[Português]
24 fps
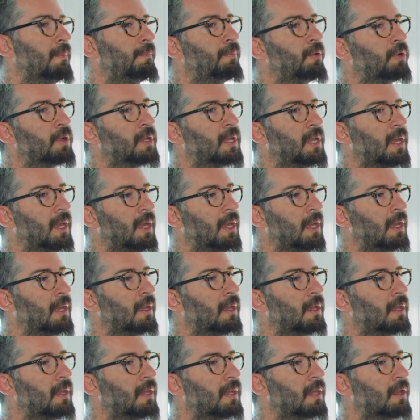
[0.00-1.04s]

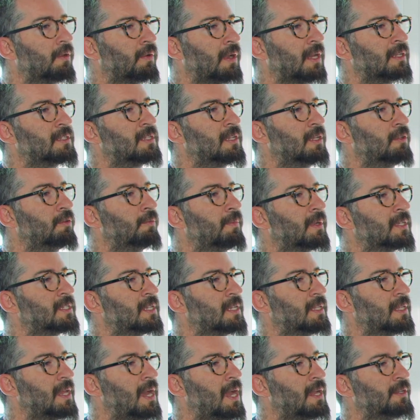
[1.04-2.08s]
Porque eu nasci numa
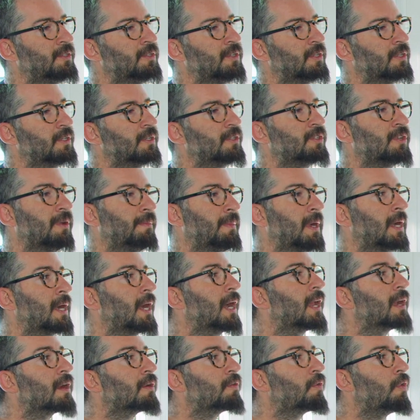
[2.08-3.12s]
cidade que chama
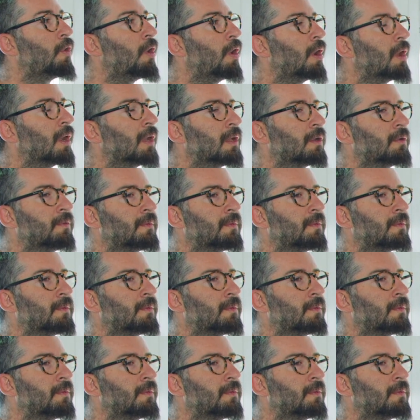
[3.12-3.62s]
Carangola,